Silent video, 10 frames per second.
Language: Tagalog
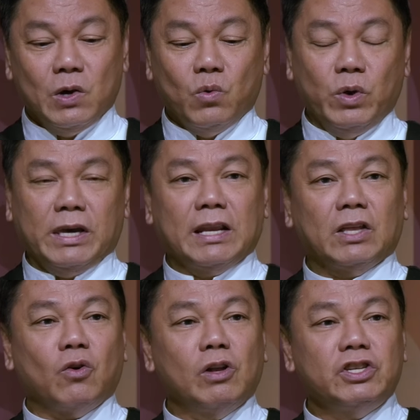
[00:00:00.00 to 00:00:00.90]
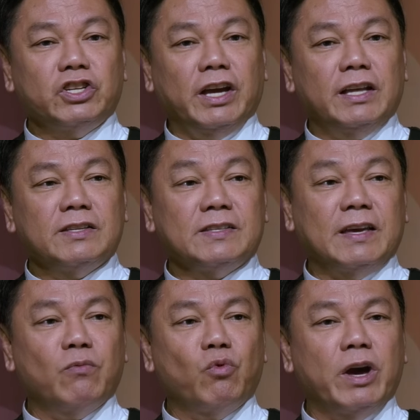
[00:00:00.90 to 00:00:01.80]
We cannot all change the
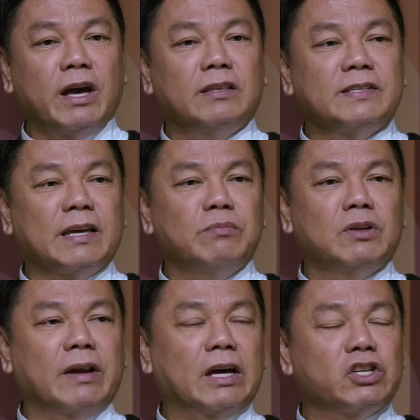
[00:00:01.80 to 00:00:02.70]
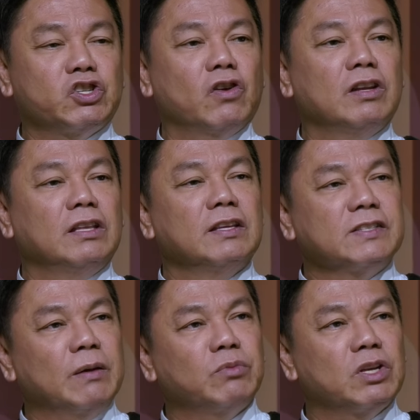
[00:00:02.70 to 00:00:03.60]
same way, the same direction, in the
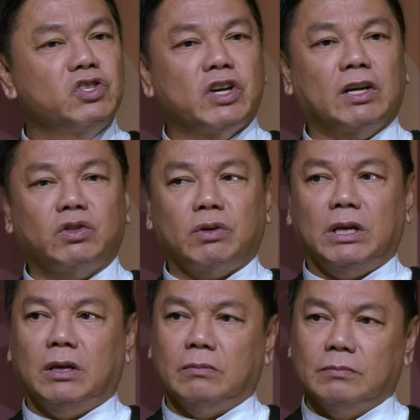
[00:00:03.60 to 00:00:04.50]
same trajectory